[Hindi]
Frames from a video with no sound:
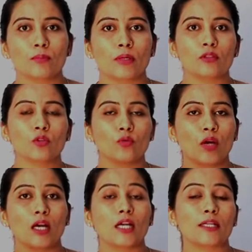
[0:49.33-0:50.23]
पर तो
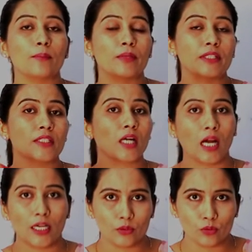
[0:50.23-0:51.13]
वहाँ का टेम्परेचर
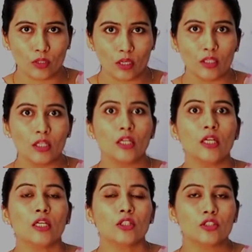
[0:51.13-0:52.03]
हाई होगा
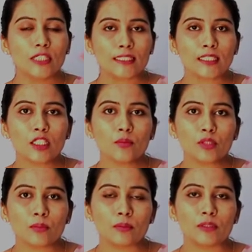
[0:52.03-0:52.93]
जैसा कि हम
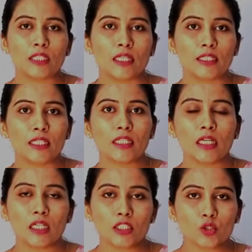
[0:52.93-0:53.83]
सभी भी जानते हैं कि
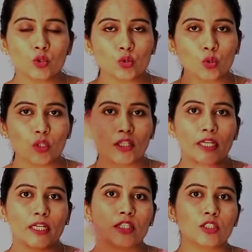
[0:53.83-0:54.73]
अर्थ जो
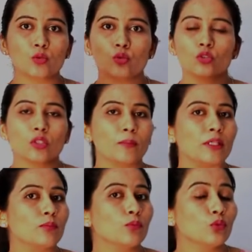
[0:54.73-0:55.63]
सोलर एनर्जी उसको
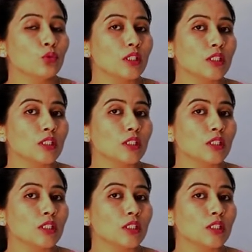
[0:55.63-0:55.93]
सभी पूरी